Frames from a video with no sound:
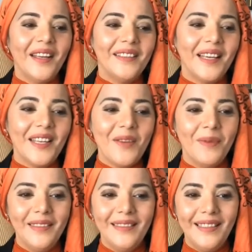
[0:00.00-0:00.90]

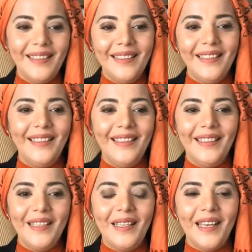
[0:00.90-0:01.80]
تقريبا ال
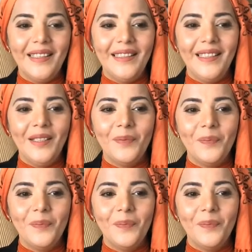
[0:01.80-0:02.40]
ال يعني